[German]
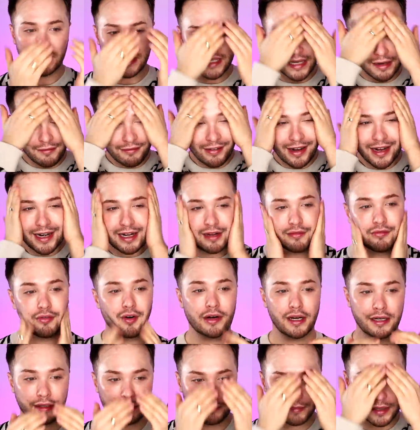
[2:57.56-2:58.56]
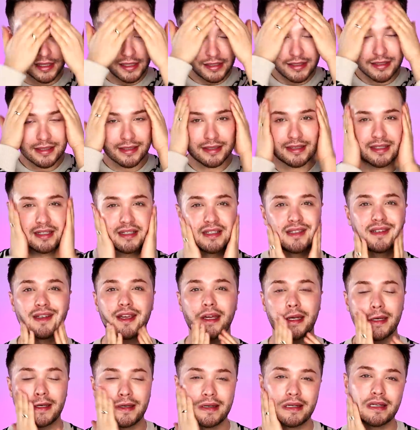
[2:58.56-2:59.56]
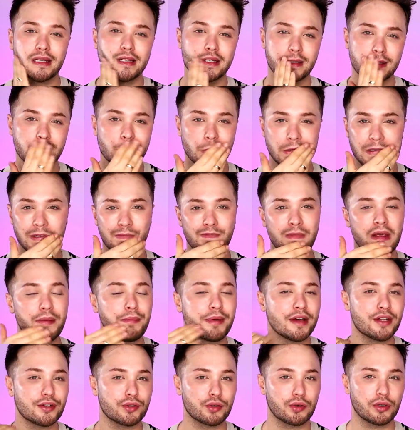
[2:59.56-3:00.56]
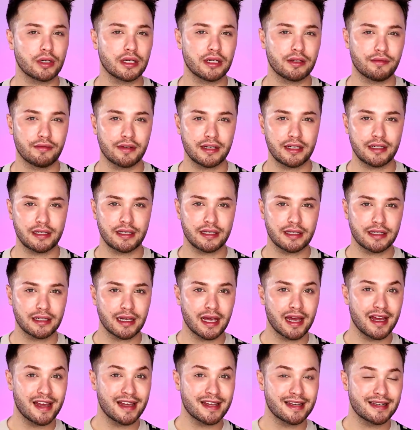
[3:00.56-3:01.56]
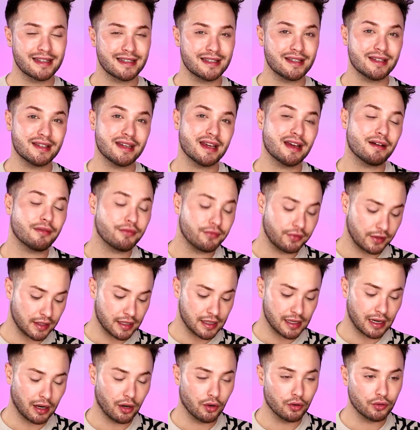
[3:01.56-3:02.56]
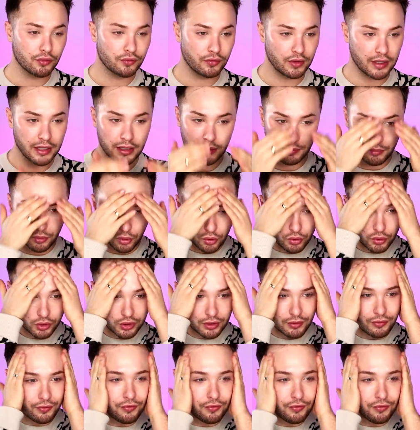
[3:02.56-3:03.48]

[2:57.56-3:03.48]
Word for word: Mittlerweile, vor allen Dingen bei diesen Skin Tints, ist es mir persönlich wichtig, sehr viel Hautpflegeprodukte